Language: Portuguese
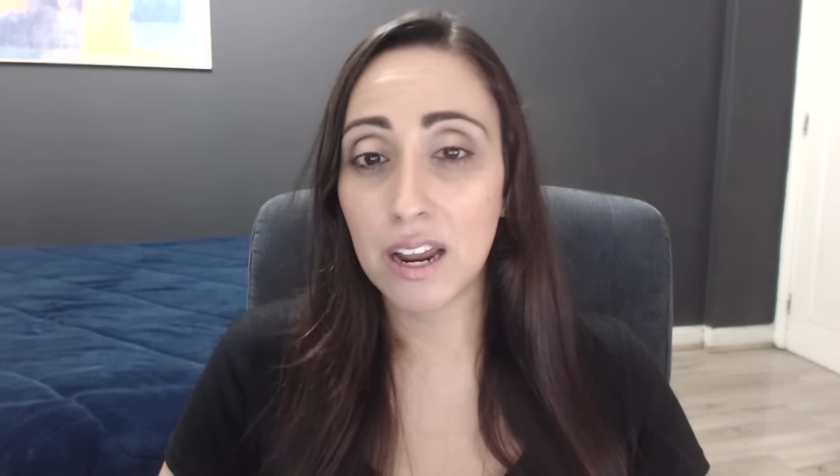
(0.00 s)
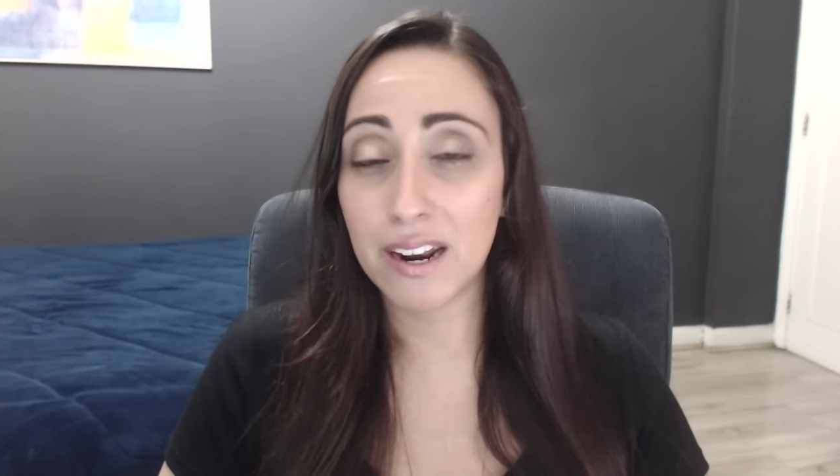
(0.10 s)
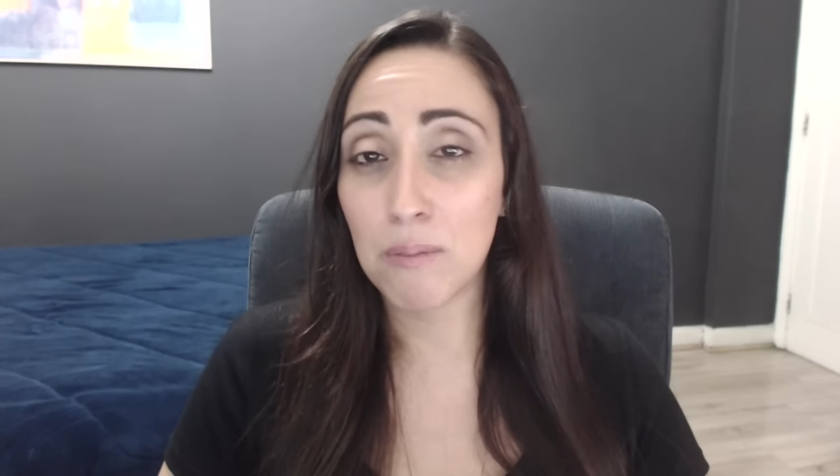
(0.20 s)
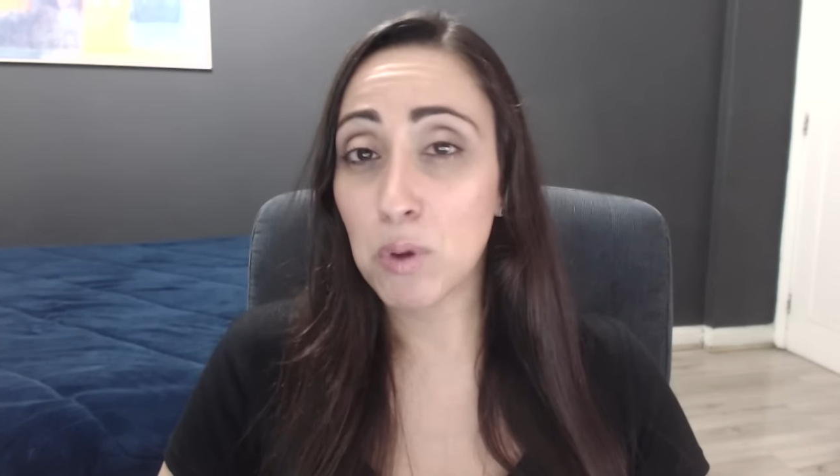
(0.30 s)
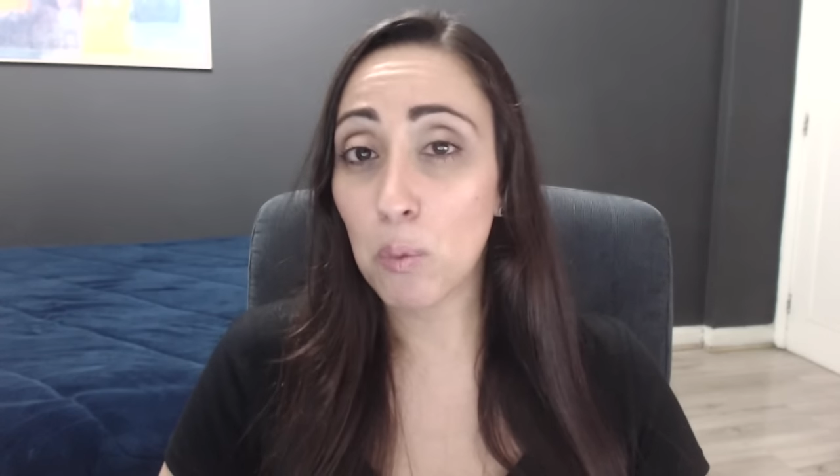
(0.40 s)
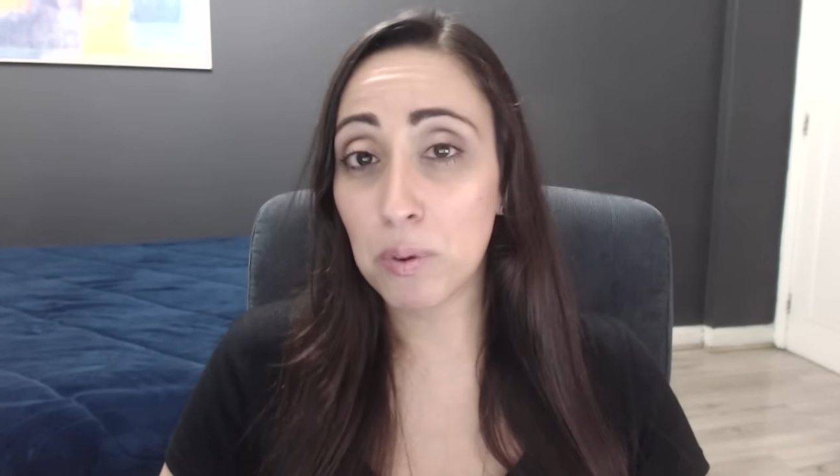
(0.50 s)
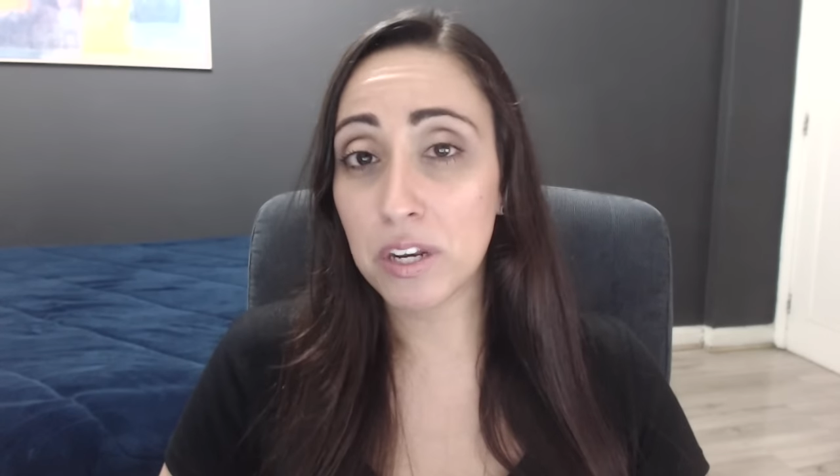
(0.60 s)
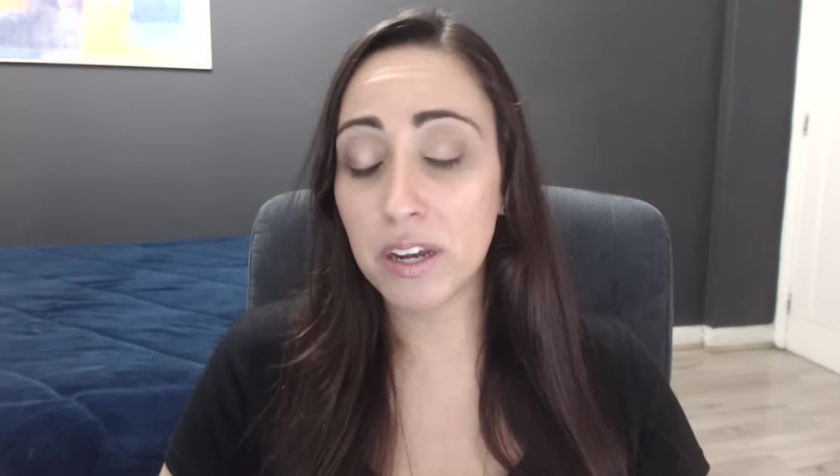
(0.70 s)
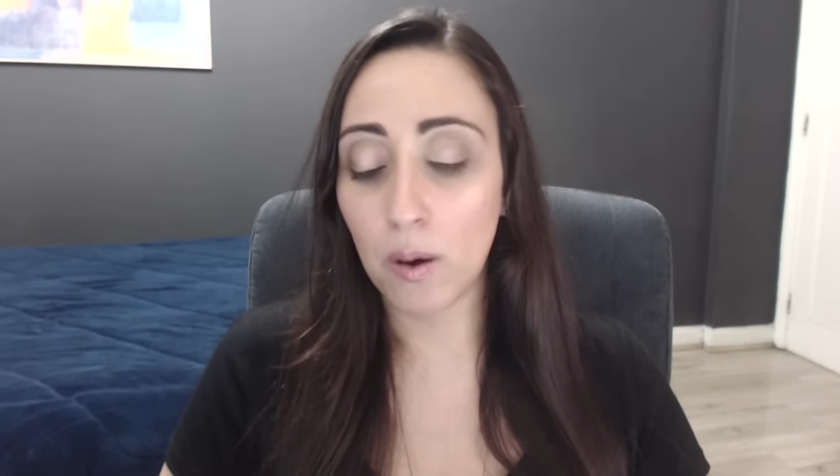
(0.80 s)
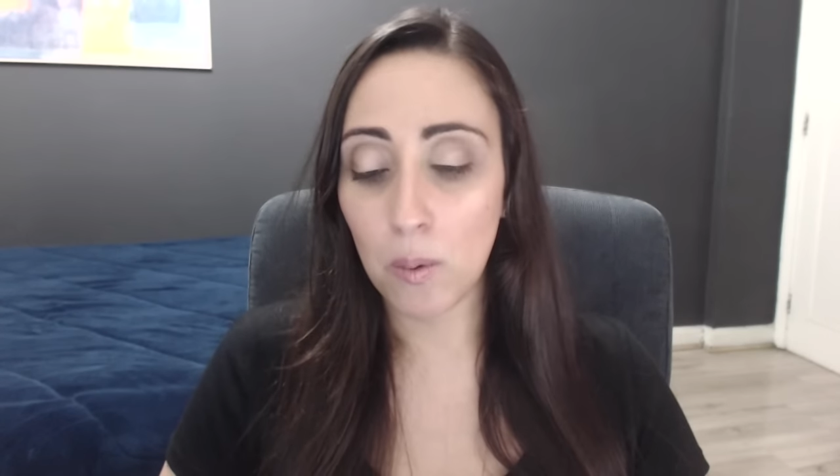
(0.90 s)
na minha
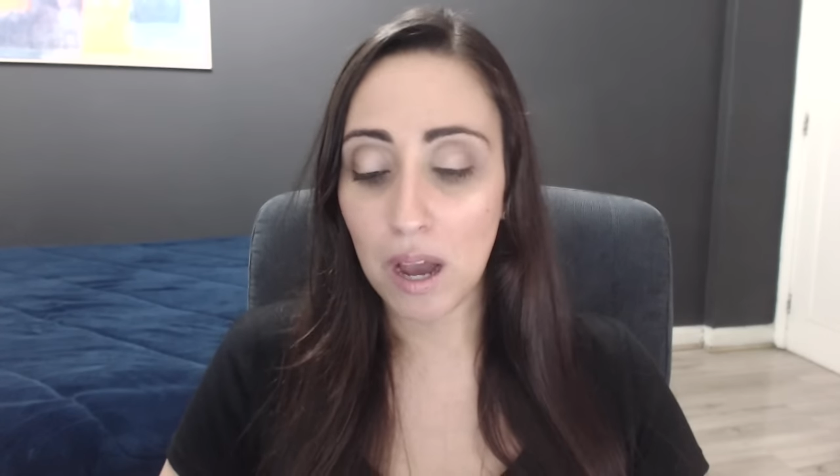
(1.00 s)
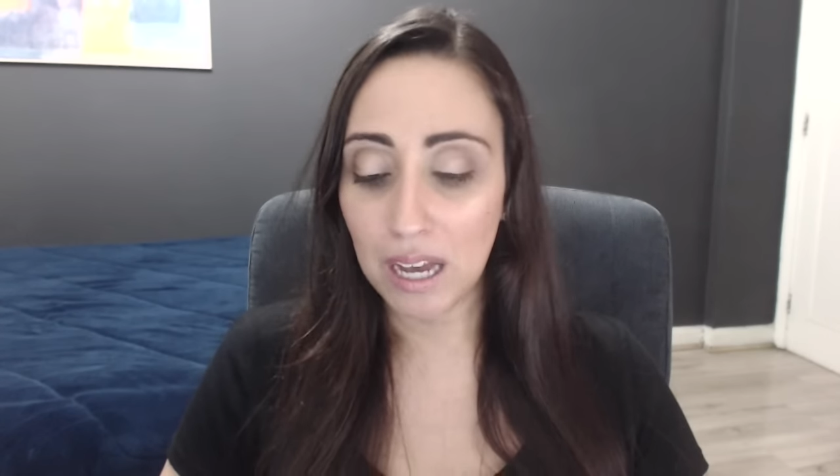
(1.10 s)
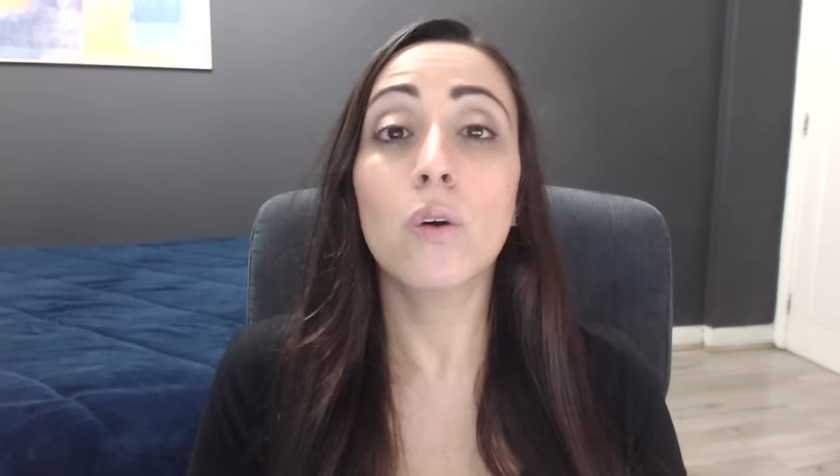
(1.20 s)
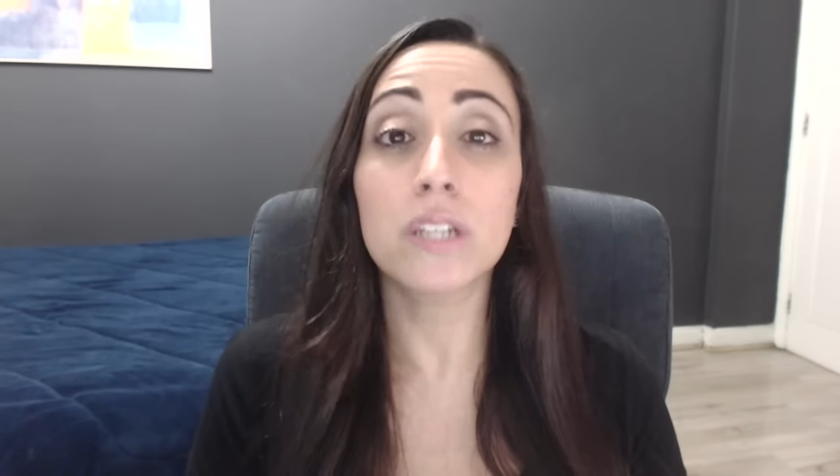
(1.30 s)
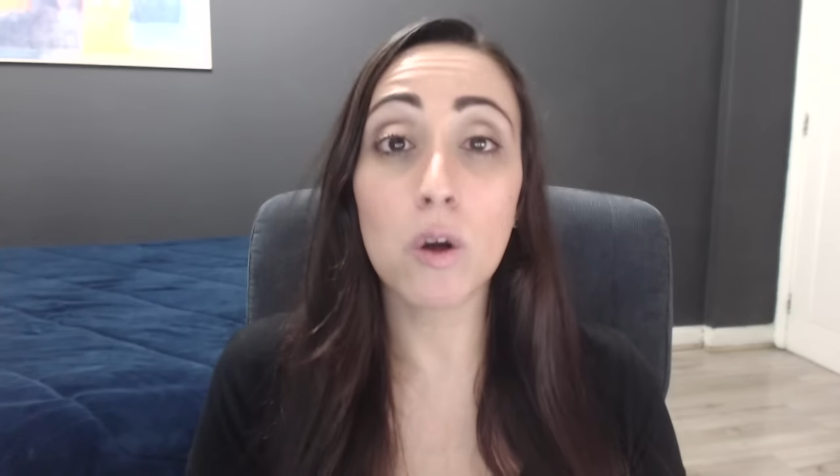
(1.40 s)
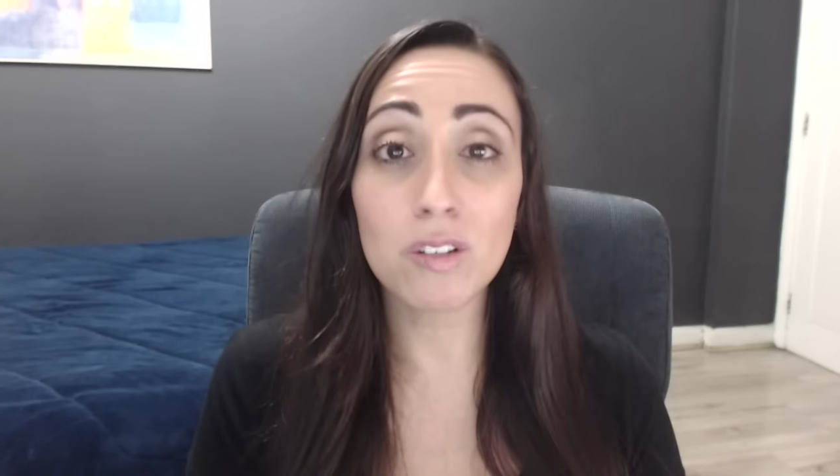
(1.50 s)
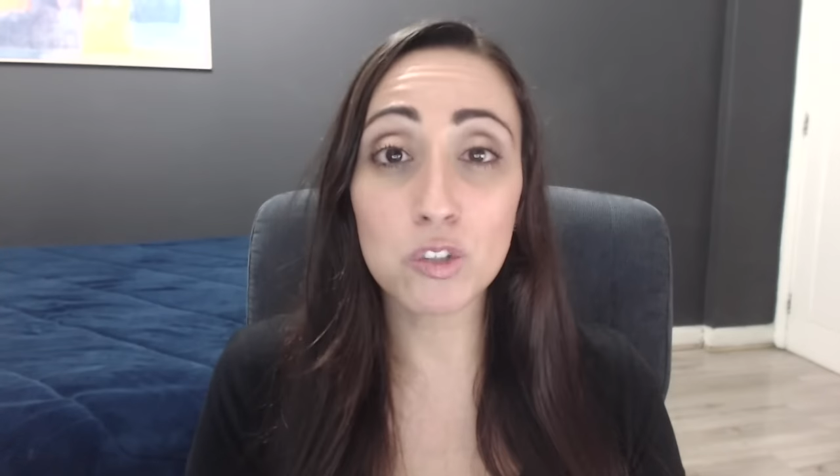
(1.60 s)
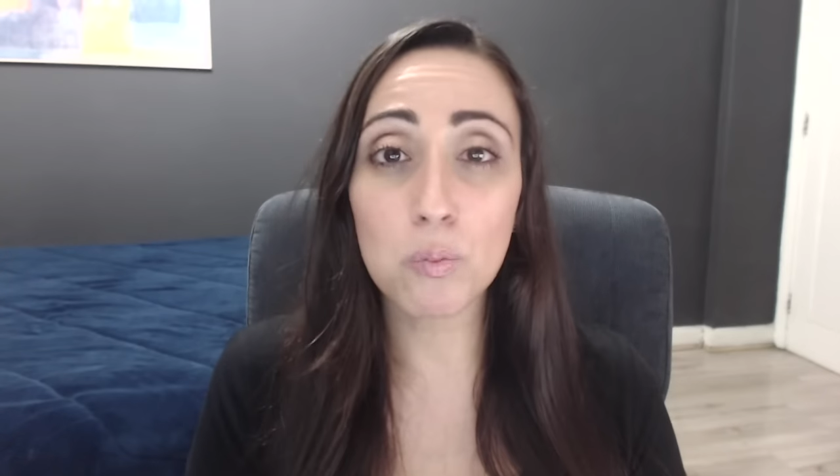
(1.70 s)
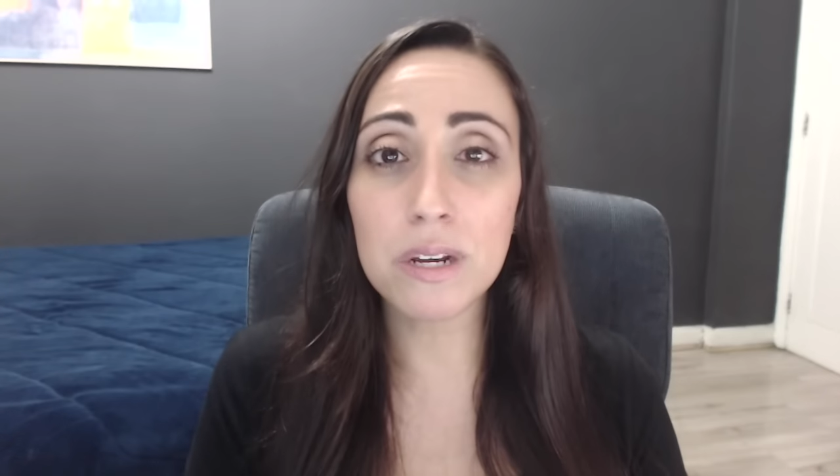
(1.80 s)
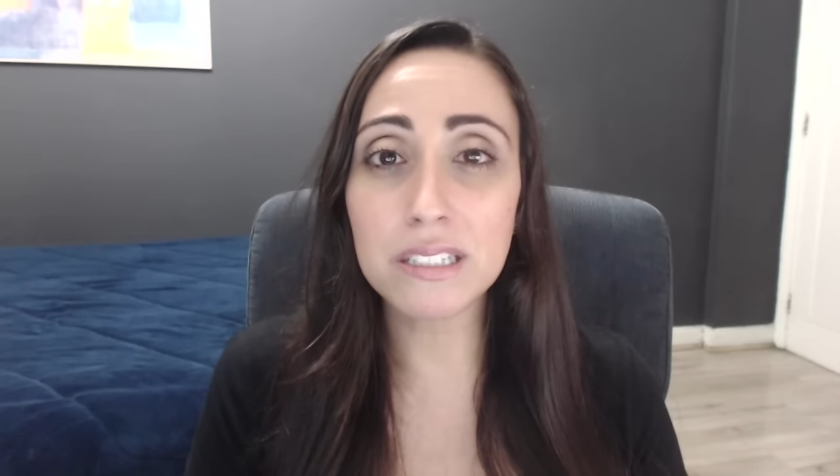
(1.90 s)
opinião. Outra coisa super